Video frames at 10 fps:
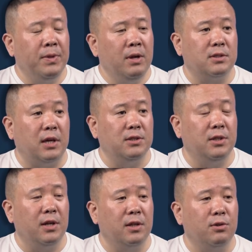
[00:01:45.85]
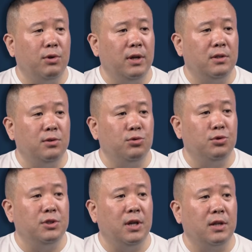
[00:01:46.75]
자신에게 들어와 있던
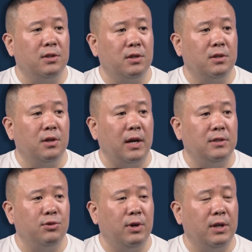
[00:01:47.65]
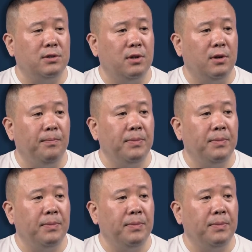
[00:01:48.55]
좋지 않았던 그런 가치관에서